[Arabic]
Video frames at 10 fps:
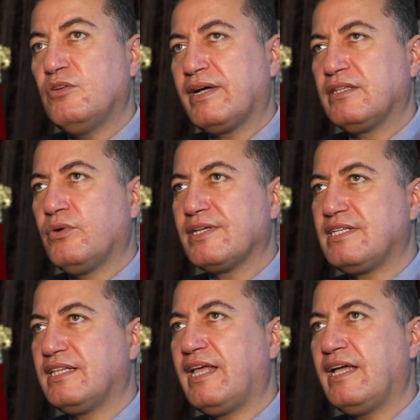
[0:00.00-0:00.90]
اليوم كانت دوره
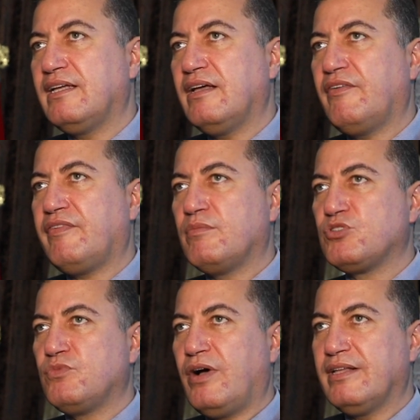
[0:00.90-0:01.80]
استثنائيه فيها
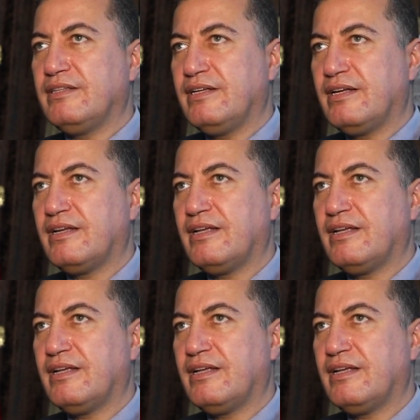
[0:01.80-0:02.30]
مجموعه ديال